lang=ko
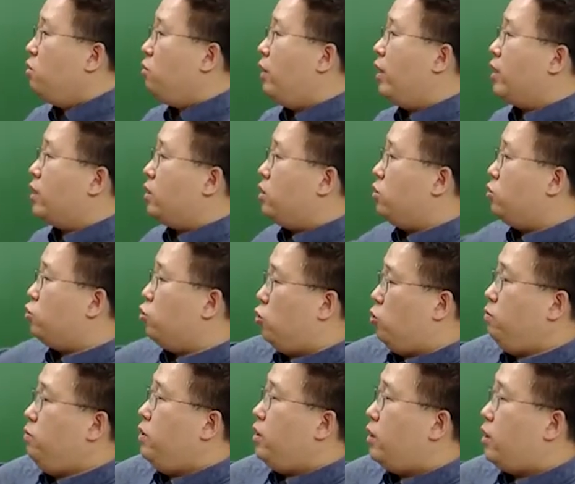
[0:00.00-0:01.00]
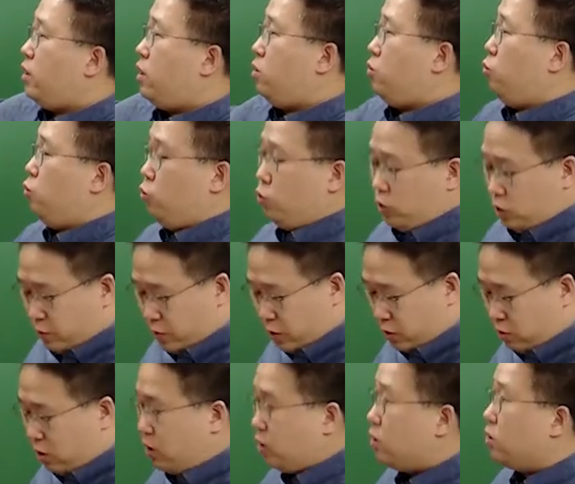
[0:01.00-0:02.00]
확인을 좀 해
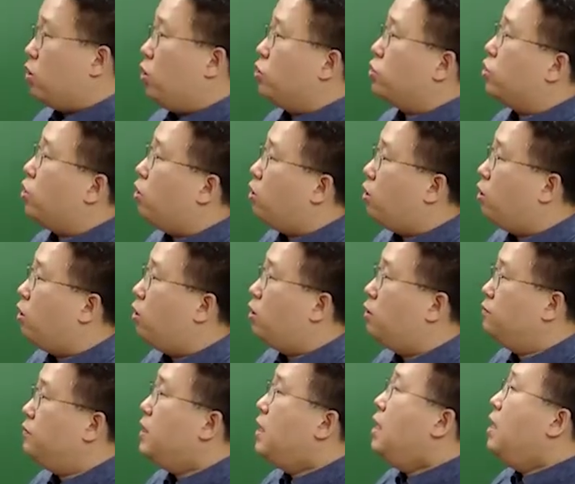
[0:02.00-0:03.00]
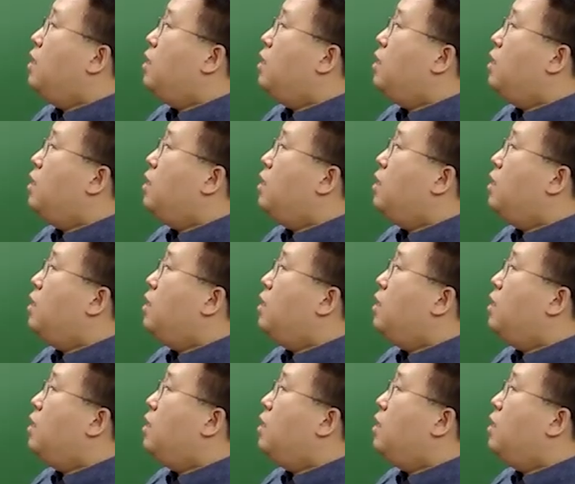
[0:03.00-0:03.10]
놓으시면 되는 거죠.